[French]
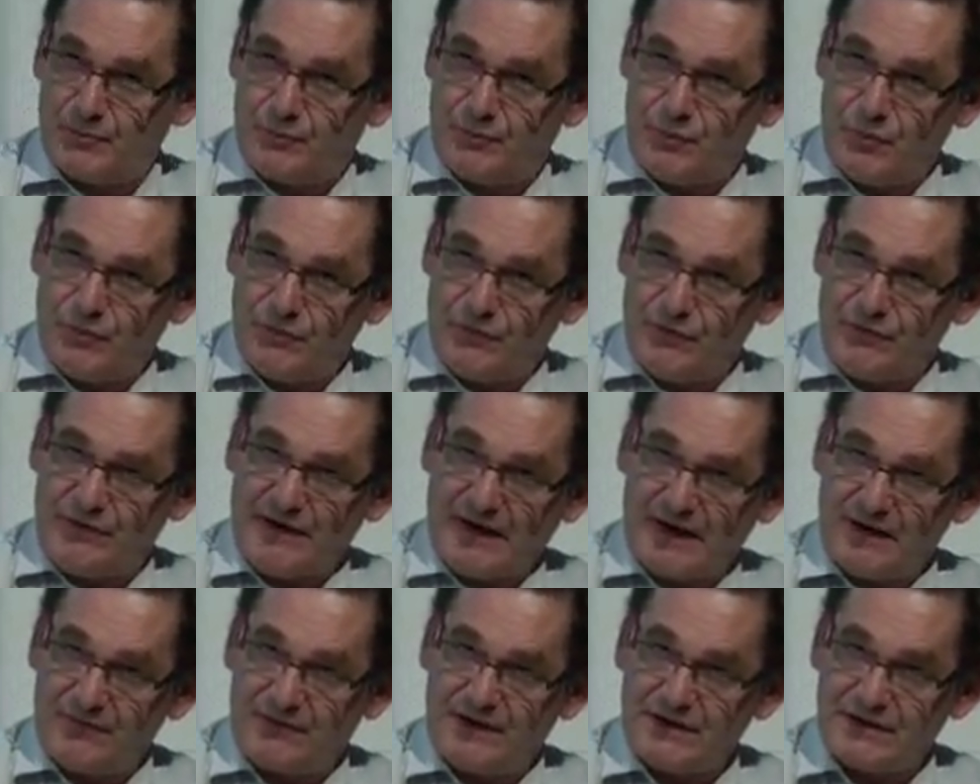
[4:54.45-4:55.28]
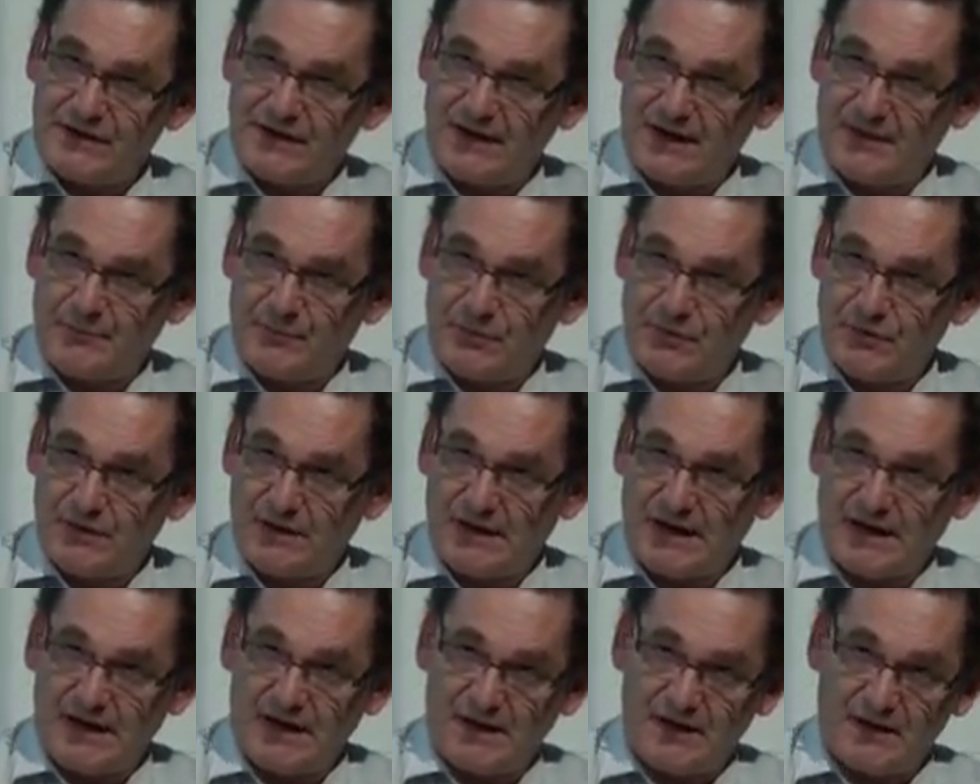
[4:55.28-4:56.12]
pour vous faire réfléchir un peu
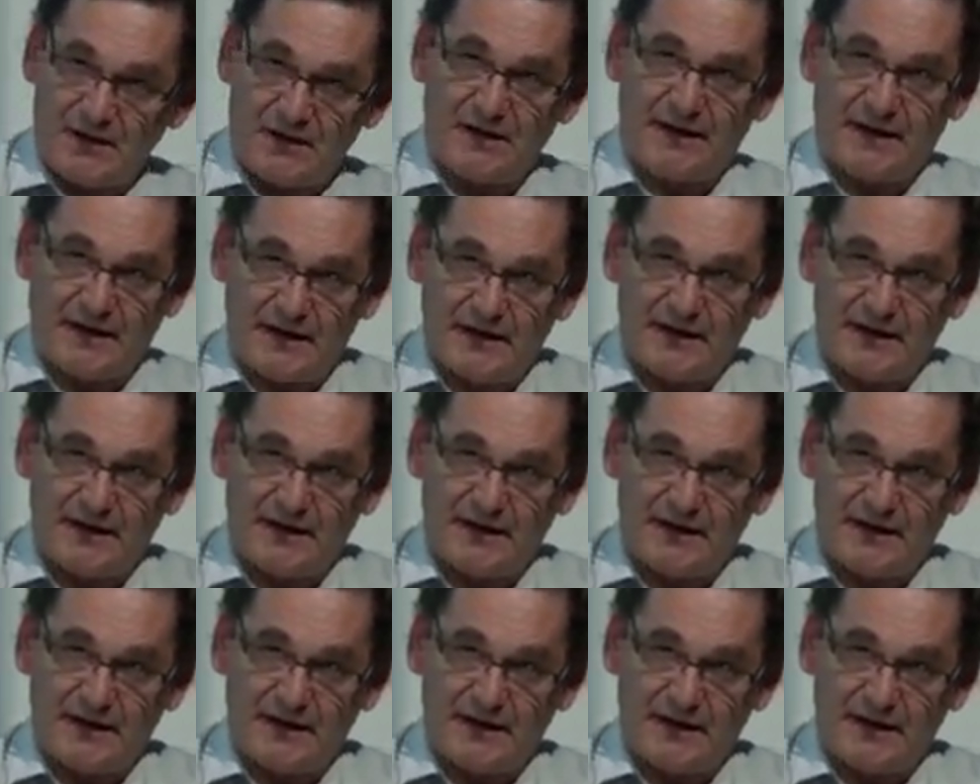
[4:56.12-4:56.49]
à euh,